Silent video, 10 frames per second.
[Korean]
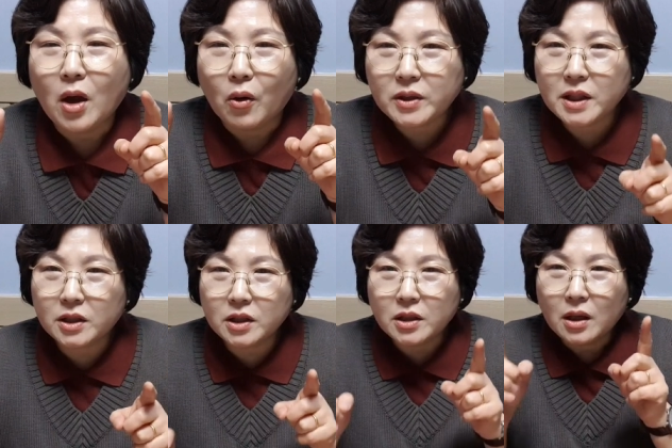
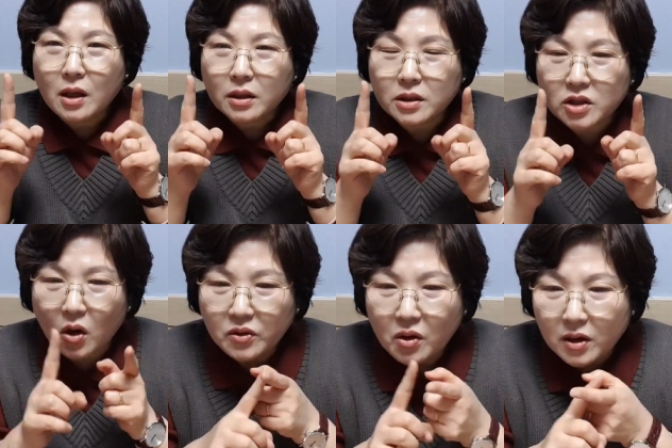어쨌든 그
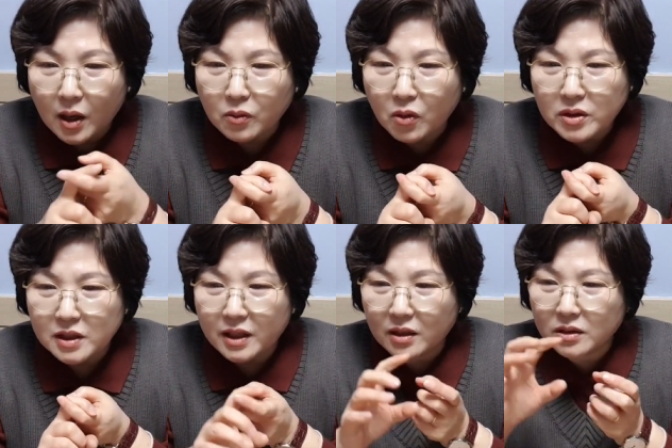천억 갖고
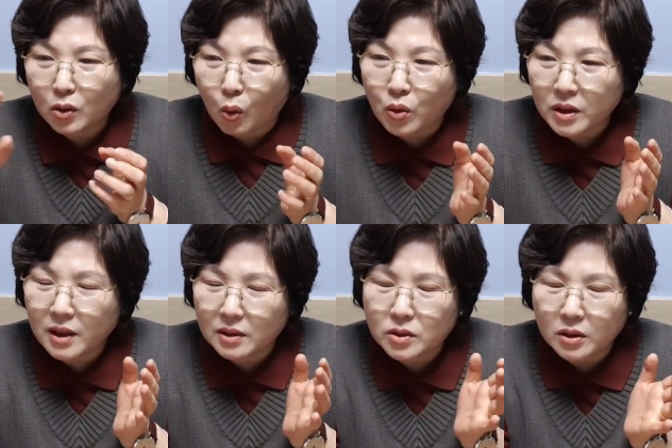있을 때 그
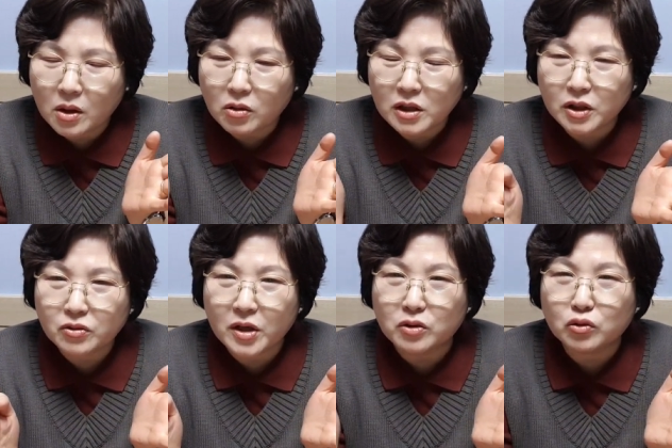공이, 천억을
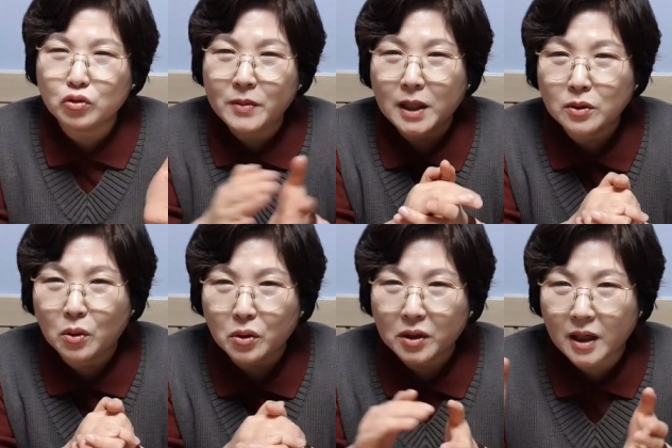이루기 위해서 수많은
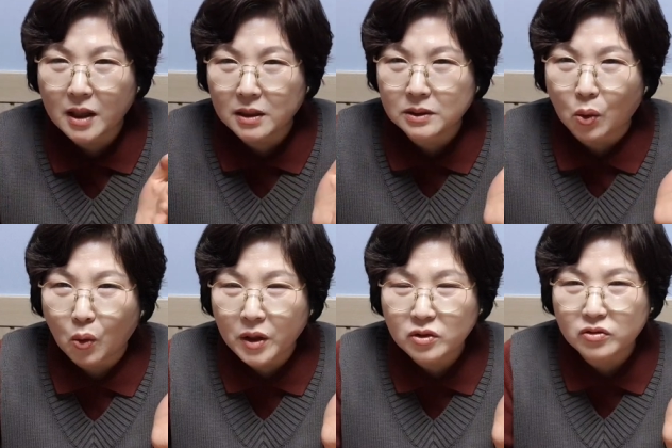노력을 한 게 그
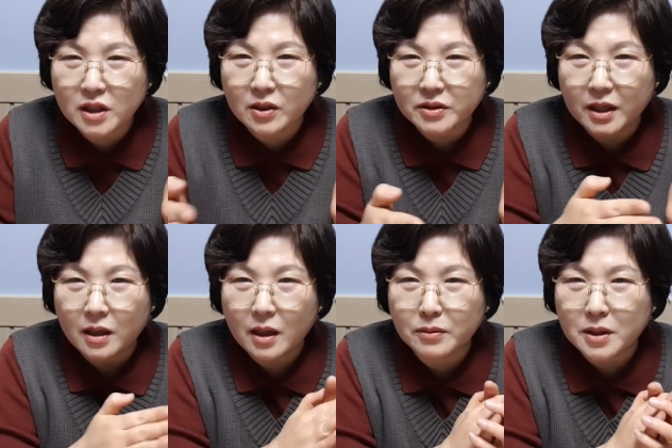공의 숫자라고
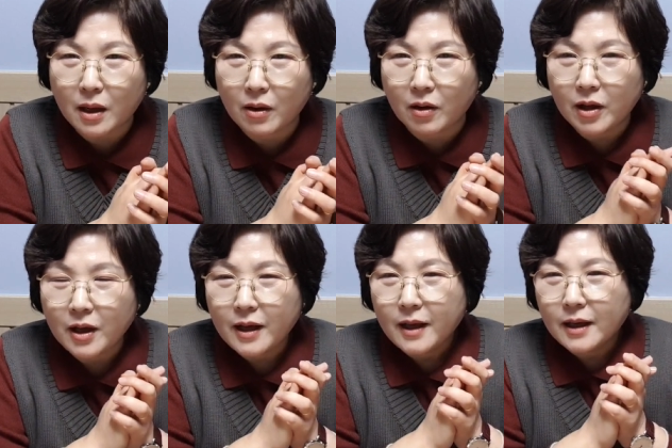생각을 해보세요.
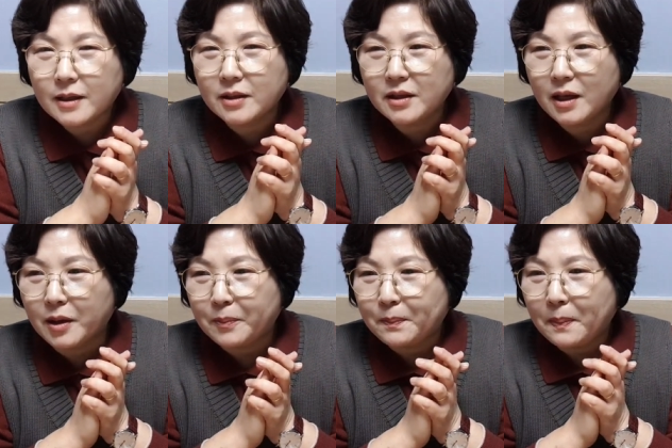
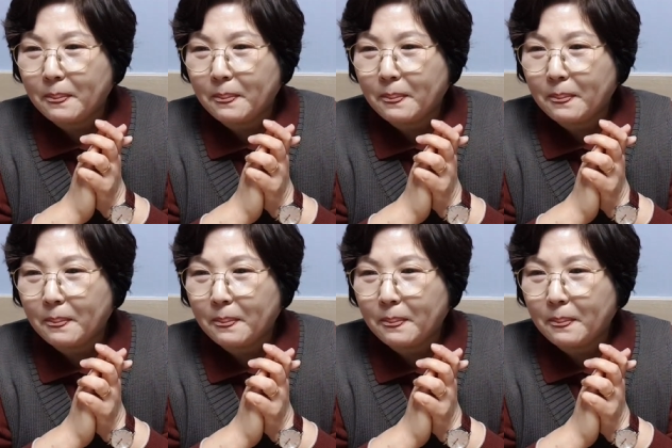그런데